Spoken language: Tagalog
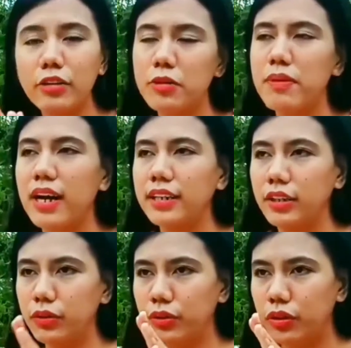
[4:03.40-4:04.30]
tayo ng mga
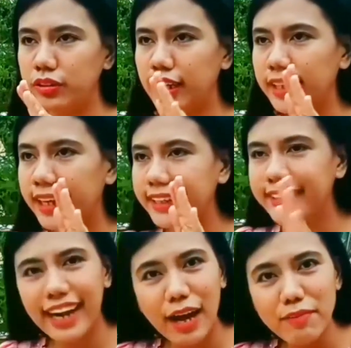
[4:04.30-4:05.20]
nanonood ng
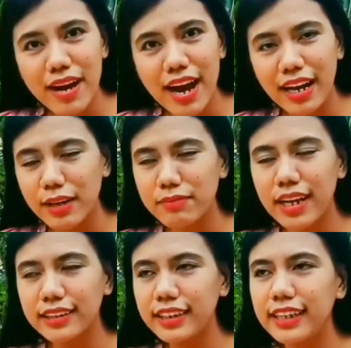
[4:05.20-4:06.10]
K-drama, alam
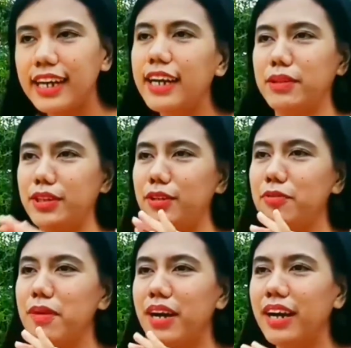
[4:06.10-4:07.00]
natin yan, pati
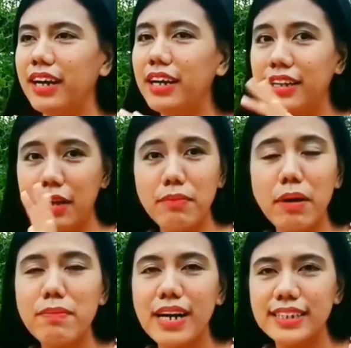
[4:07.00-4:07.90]
yung mga
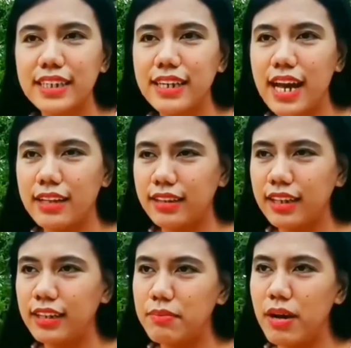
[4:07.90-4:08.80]
nababasa
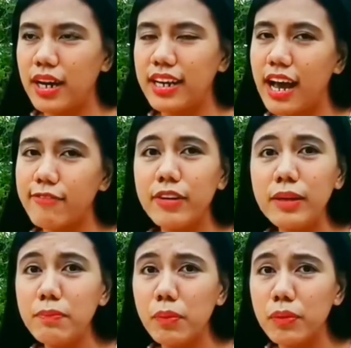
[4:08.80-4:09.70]
natin ng mga
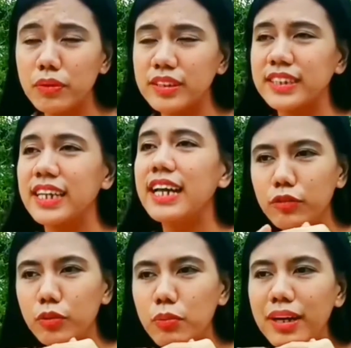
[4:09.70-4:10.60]
novel books.
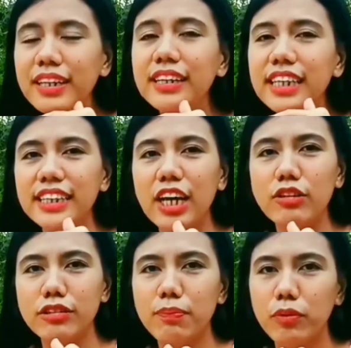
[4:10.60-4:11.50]
Dumadating
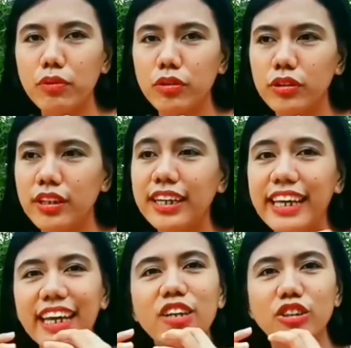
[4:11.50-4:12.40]
tayo sa punto na
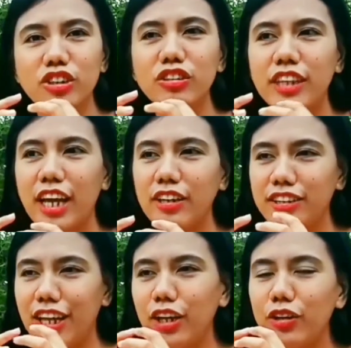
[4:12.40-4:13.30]
nag iilusyon
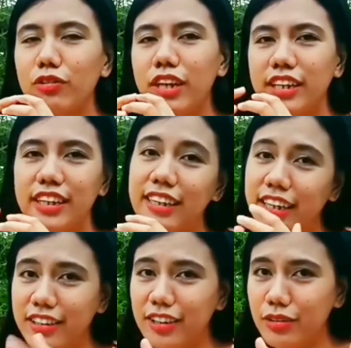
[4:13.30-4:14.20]
tayo na tayo yung
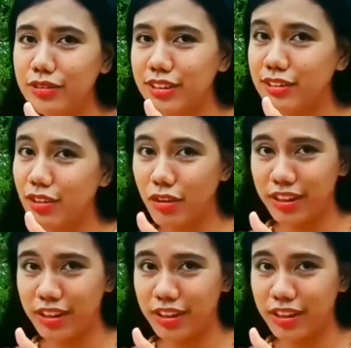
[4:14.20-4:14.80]
leading lady dun sa